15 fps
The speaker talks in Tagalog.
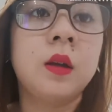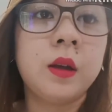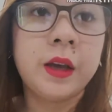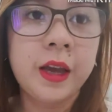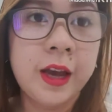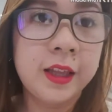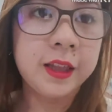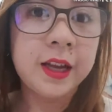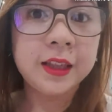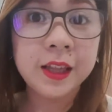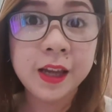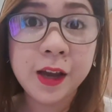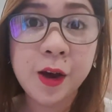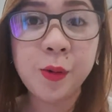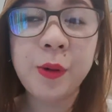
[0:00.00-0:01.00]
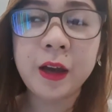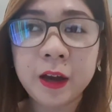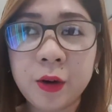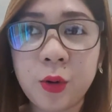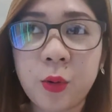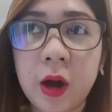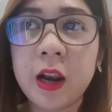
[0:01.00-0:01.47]
ayan, dating kawe
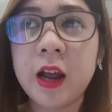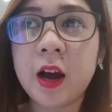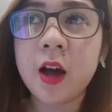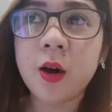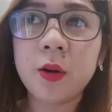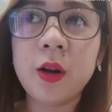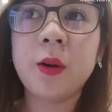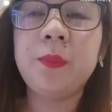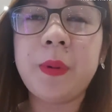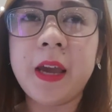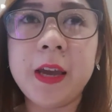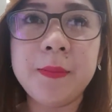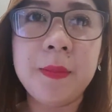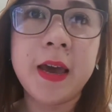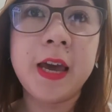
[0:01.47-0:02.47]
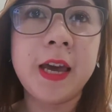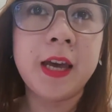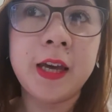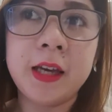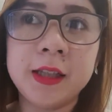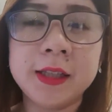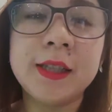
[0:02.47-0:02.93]
kuha lang ako ng
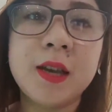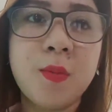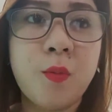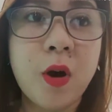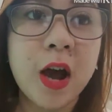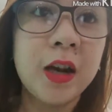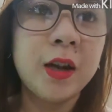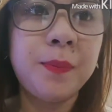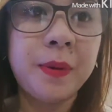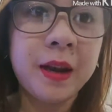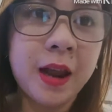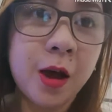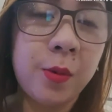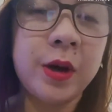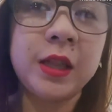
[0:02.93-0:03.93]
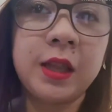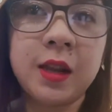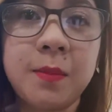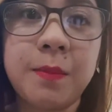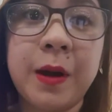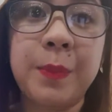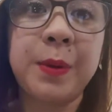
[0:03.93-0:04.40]
payment Cebuana, Palawan
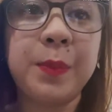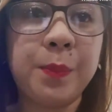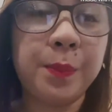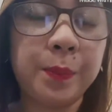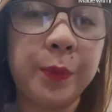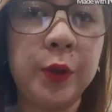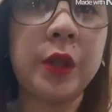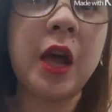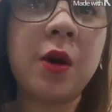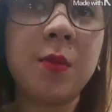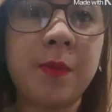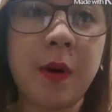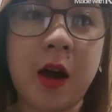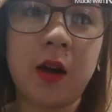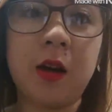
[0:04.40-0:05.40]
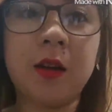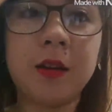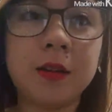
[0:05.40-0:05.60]
din magpapunta akong back